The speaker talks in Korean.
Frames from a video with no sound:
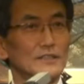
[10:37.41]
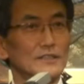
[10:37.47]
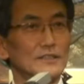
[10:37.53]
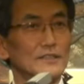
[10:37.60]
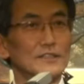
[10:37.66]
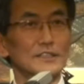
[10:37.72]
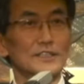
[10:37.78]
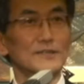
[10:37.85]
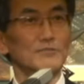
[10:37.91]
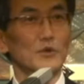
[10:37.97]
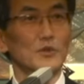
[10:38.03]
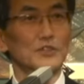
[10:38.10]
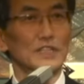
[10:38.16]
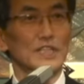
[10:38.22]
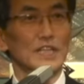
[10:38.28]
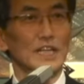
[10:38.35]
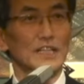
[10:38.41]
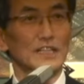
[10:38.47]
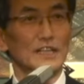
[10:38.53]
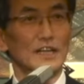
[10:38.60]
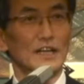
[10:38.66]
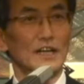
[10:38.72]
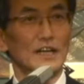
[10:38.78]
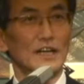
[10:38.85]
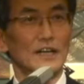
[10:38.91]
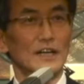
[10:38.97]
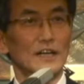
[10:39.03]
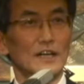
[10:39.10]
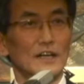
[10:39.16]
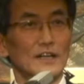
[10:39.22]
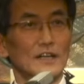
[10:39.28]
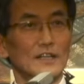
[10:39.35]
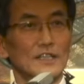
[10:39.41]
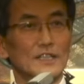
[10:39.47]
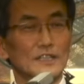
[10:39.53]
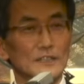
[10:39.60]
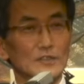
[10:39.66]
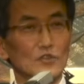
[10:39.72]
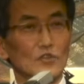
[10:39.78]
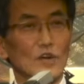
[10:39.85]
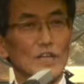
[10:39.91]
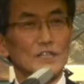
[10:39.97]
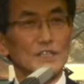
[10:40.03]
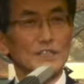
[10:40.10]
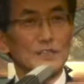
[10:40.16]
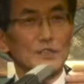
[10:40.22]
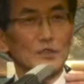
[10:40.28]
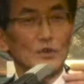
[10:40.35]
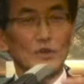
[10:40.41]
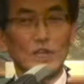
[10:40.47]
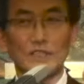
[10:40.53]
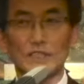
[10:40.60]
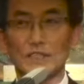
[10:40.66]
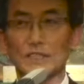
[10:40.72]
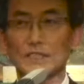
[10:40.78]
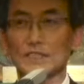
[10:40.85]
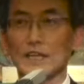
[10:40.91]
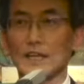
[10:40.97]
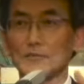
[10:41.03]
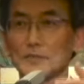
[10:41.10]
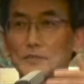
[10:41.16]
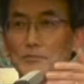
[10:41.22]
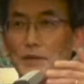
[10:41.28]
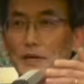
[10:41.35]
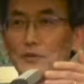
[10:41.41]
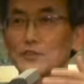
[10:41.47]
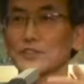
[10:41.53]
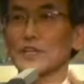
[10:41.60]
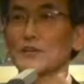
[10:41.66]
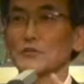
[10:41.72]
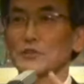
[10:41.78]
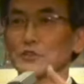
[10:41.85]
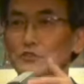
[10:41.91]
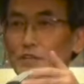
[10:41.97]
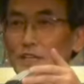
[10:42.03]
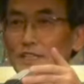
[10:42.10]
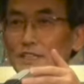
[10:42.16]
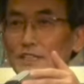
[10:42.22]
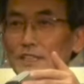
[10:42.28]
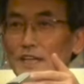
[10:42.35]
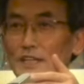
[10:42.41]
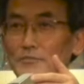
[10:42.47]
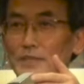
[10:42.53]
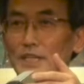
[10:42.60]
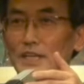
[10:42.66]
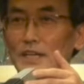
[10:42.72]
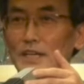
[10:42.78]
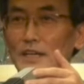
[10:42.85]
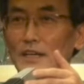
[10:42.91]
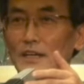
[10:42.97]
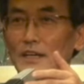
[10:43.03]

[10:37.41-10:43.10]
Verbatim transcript: 그것이 목적이 아니라 그런 과정을 통해서 그 사람을 바로 세워주라는 것 아닙니까?